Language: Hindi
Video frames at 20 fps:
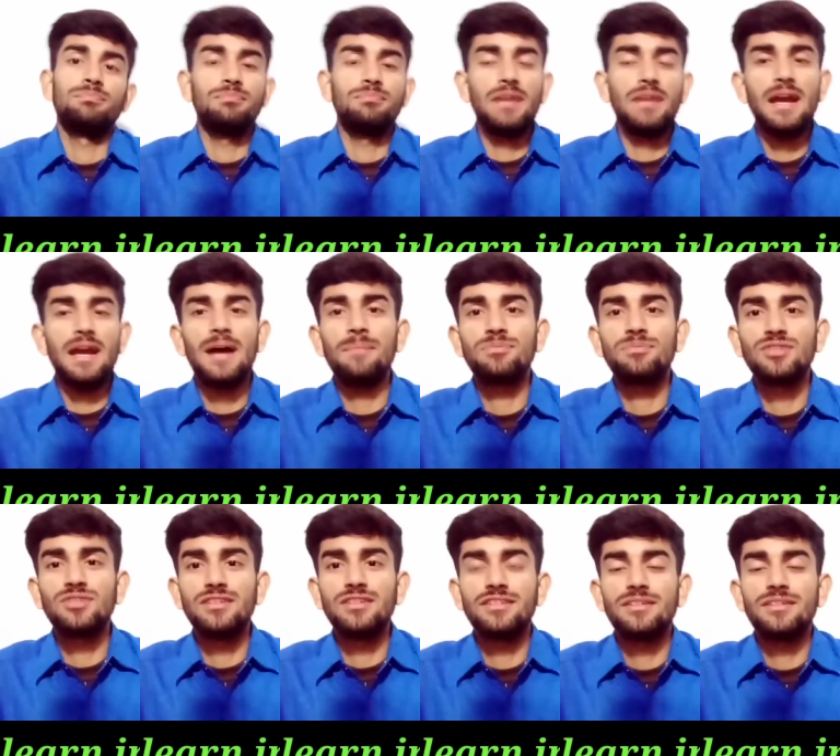मैं आप
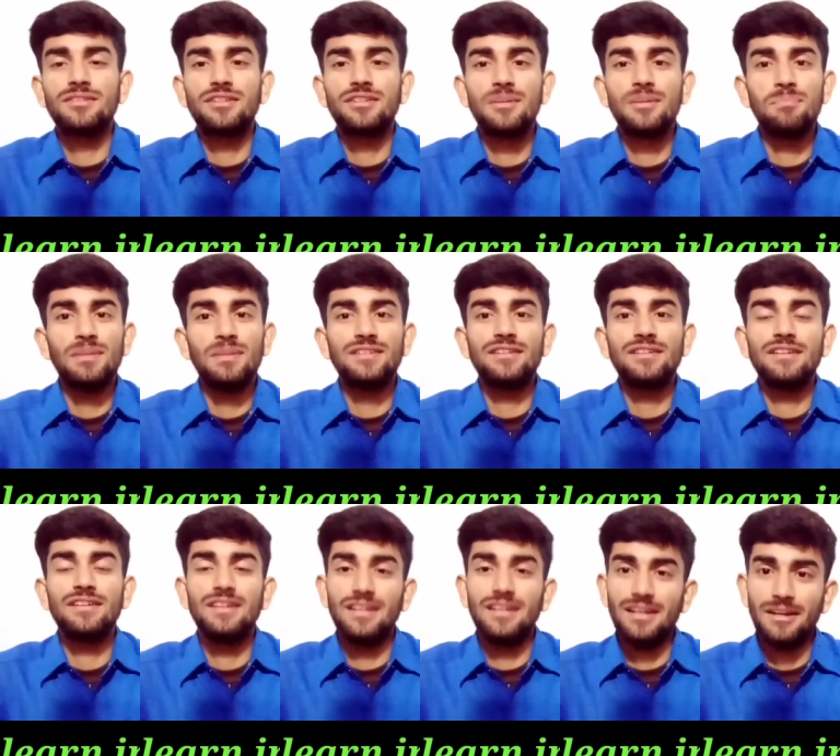सीधे सी सिंपल
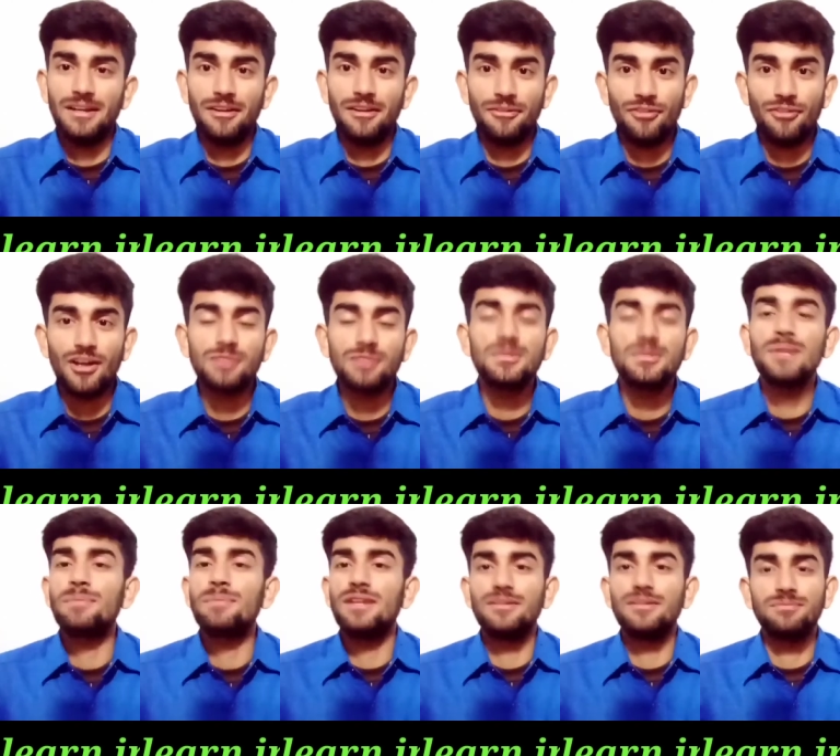से अल्फाज में
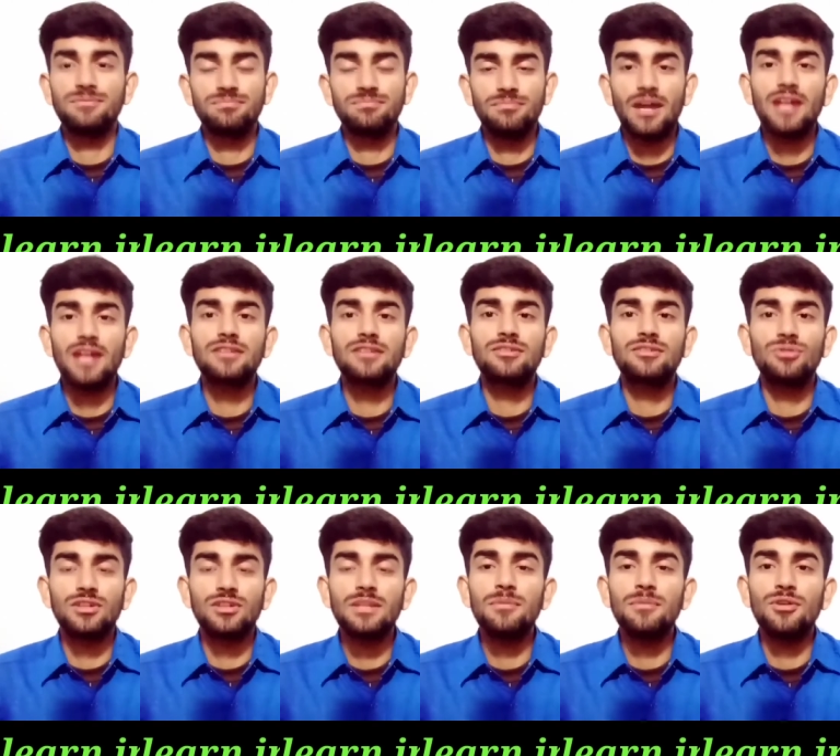अपने बात को
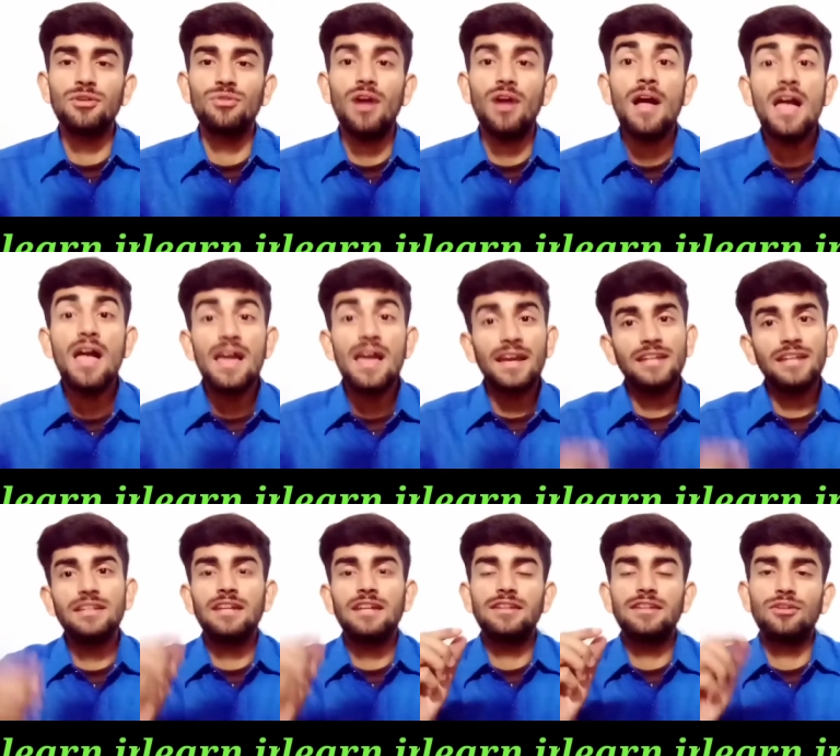ख़त्म करूंगा
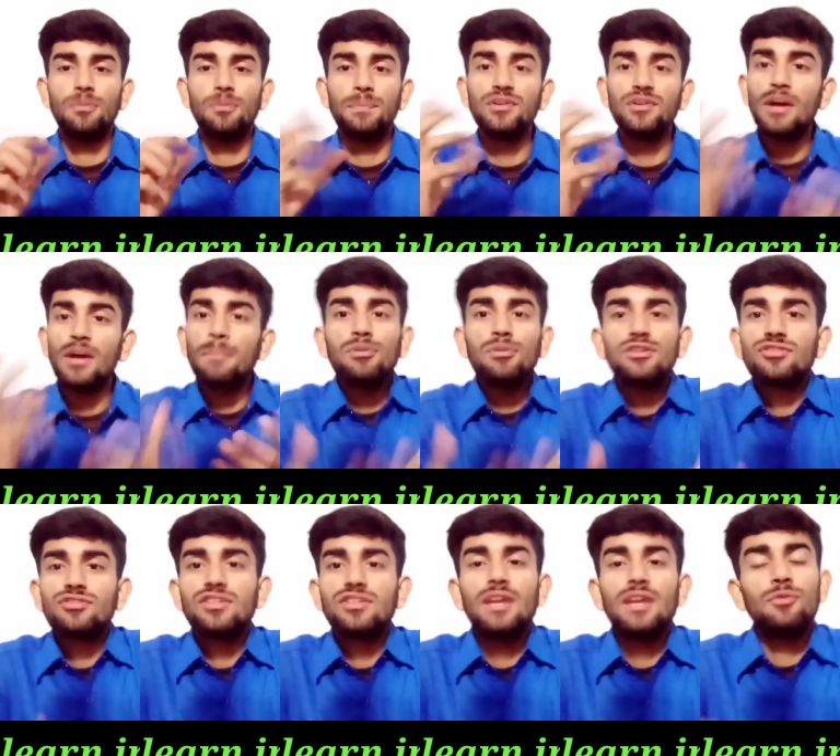कि यार देखो पंजाब
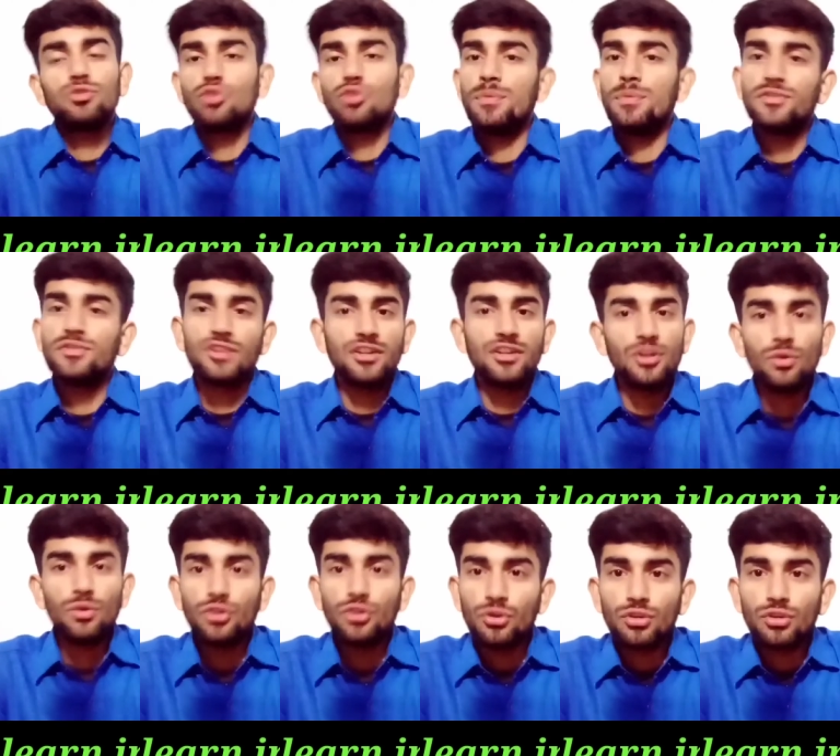पुलिस की है वो 24 घंटे
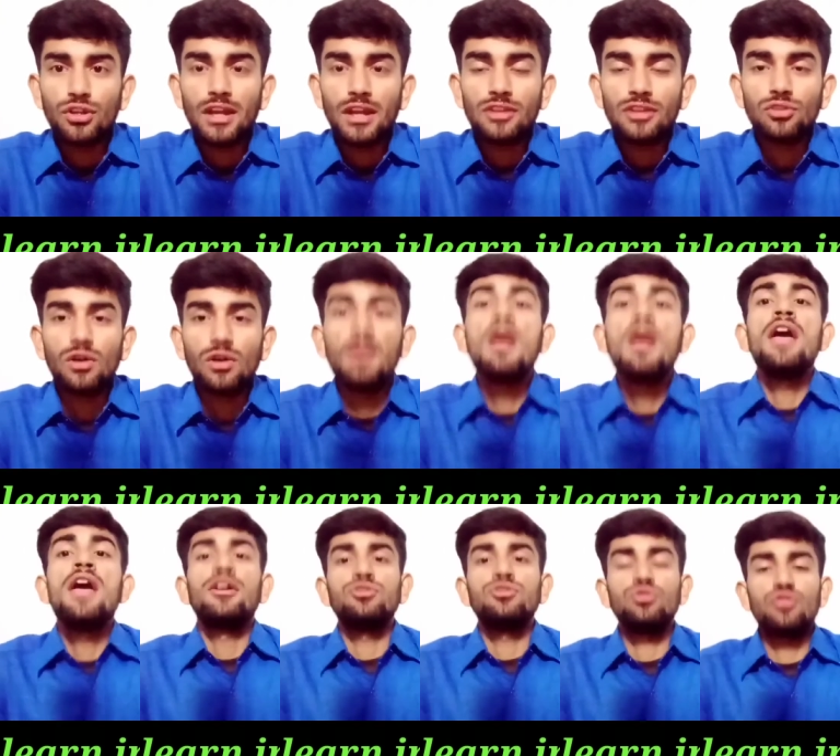ऑन ड्यूटी रहती हो
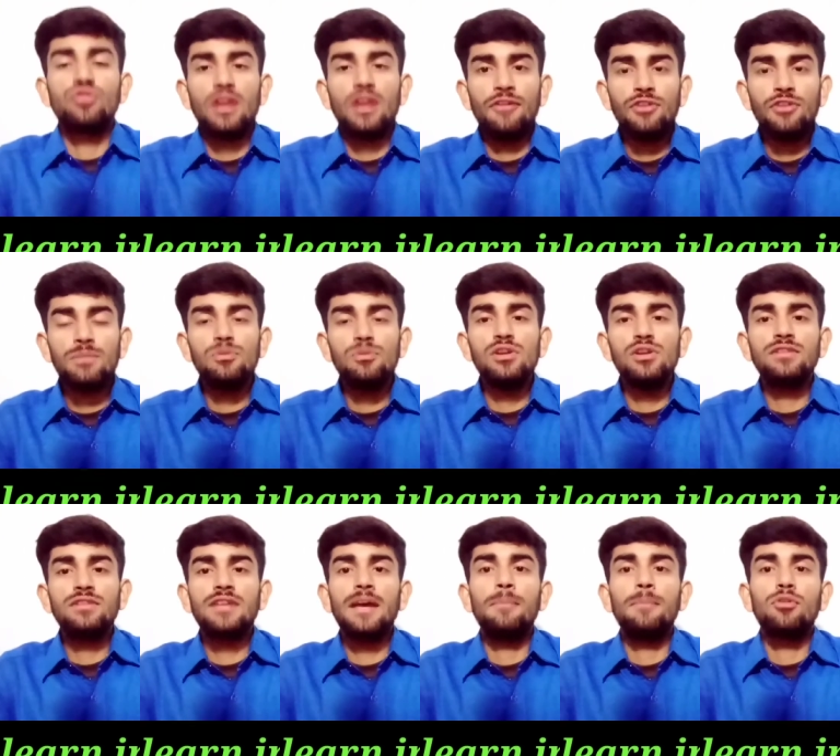जो ट्रैफिक
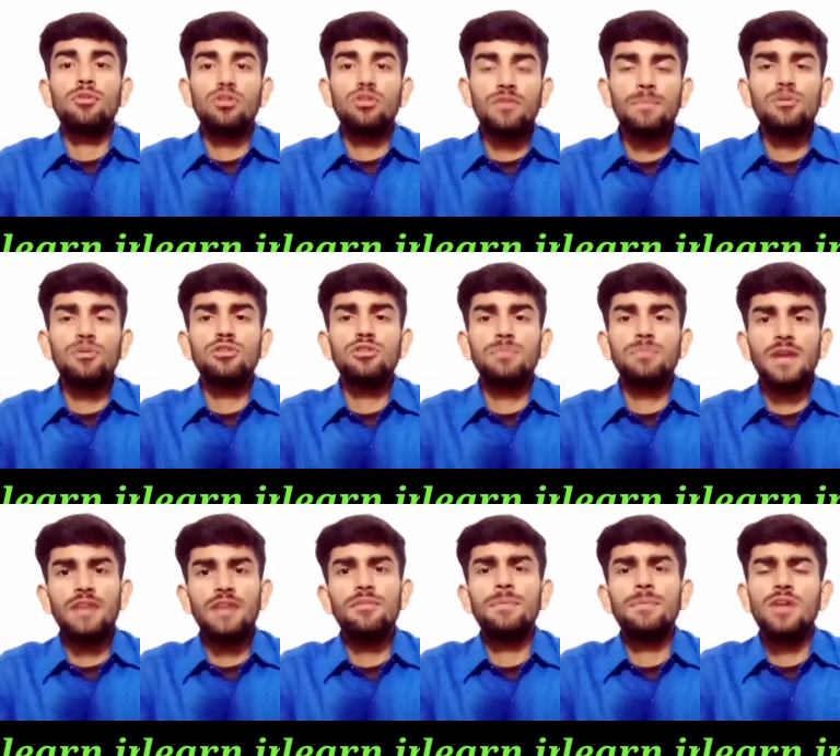पुलिस है मोटरवे पुलिस पे
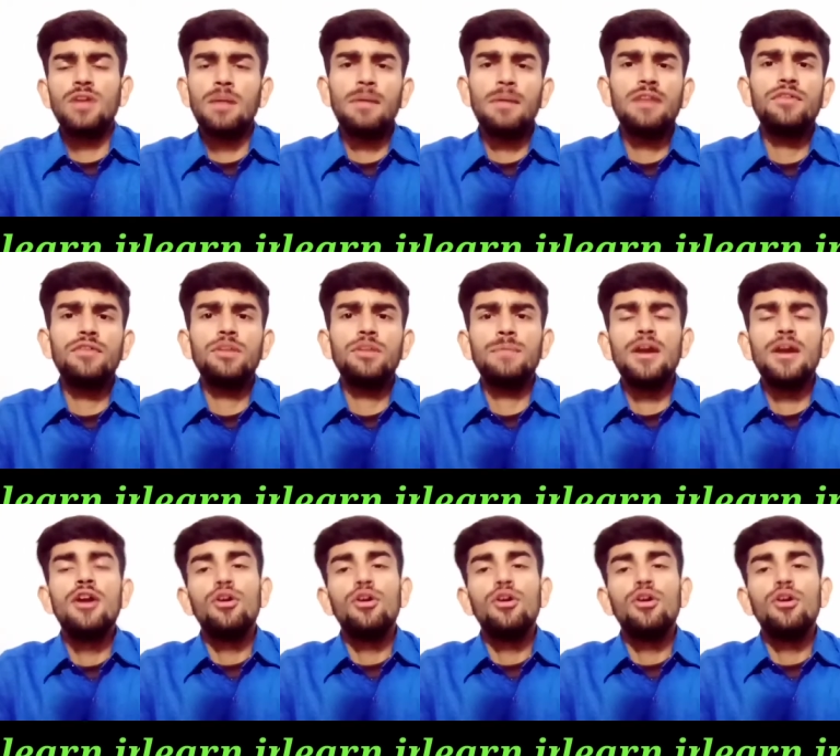आई हुई पंजाब हाईवे में